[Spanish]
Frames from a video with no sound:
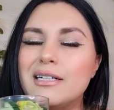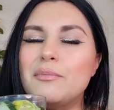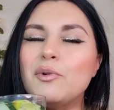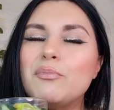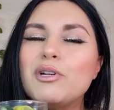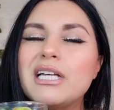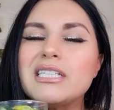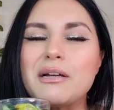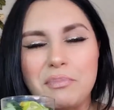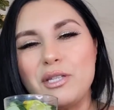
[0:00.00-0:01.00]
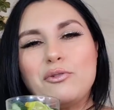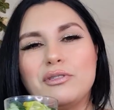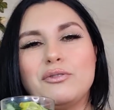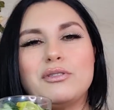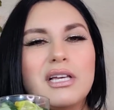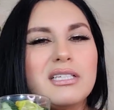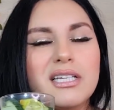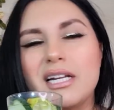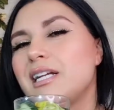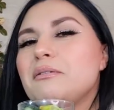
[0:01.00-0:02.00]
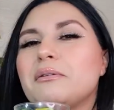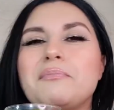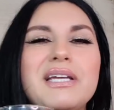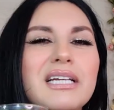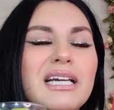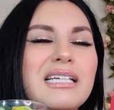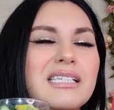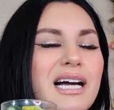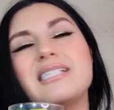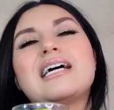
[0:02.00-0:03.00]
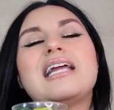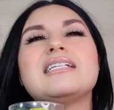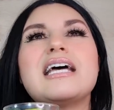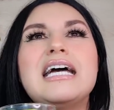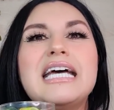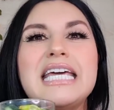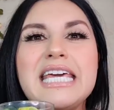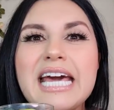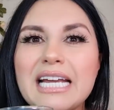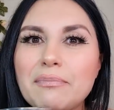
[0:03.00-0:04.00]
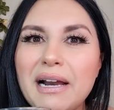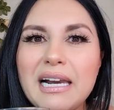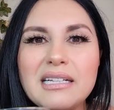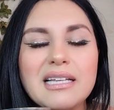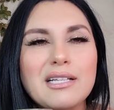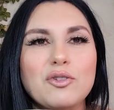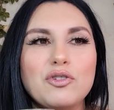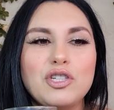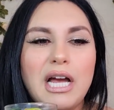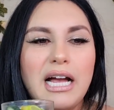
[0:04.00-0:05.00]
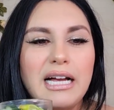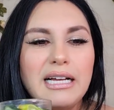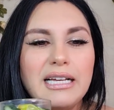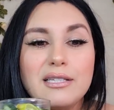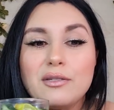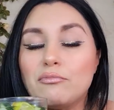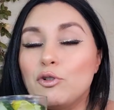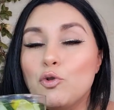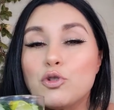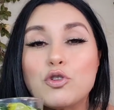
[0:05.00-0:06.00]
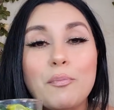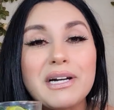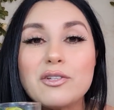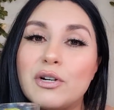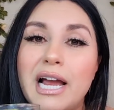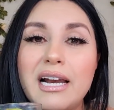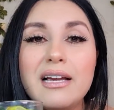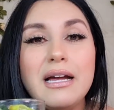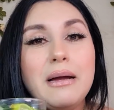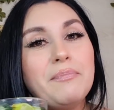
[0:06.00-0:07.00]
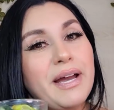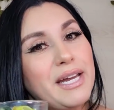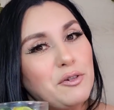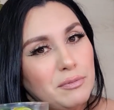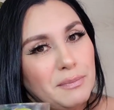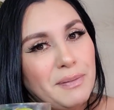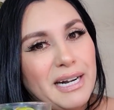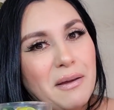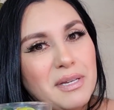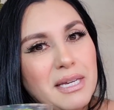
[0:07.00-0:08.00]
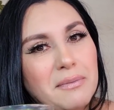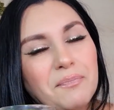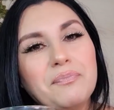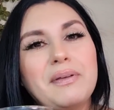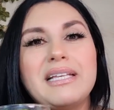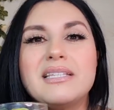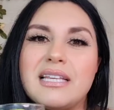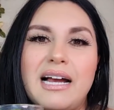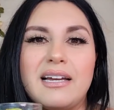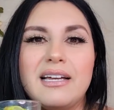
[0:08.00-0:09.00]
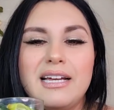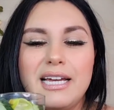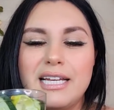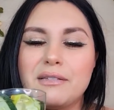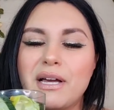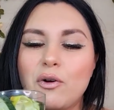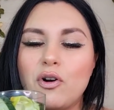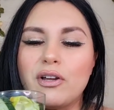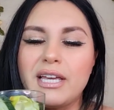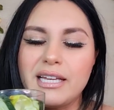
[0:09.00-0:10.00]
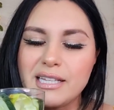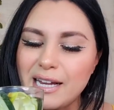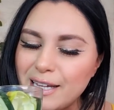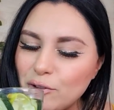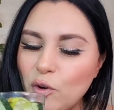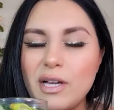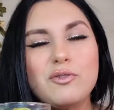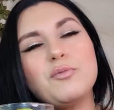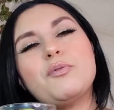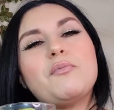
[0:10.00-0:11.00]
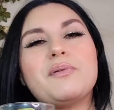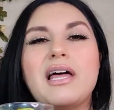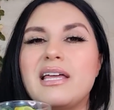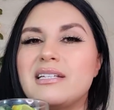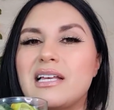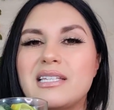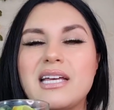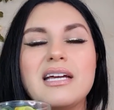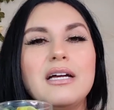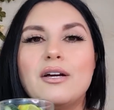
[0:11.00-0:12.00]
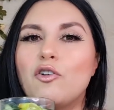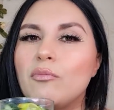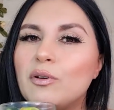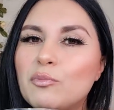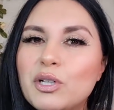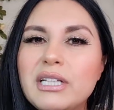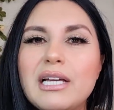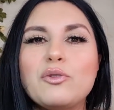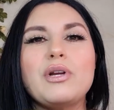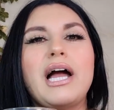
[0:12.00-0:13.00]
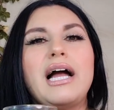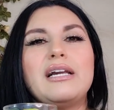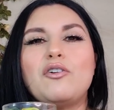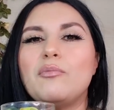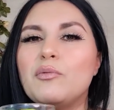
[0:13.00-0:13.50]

Vuelvo y les repito, si ustedes quieren hervir las cáscaras, y hiervanlas eso ya es gusto personal, pero para mí pensar es mejor que saque todas sus propiedades así, como muy natural, como